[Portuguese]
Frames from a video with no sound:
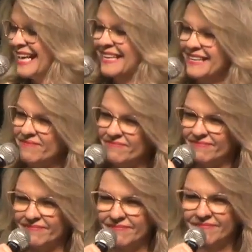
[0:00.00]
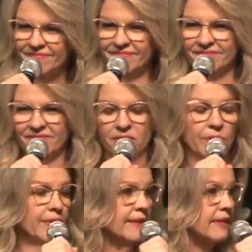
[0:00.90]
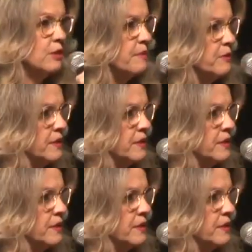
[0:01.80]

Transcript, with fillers: está aí. Glória a Deus pelo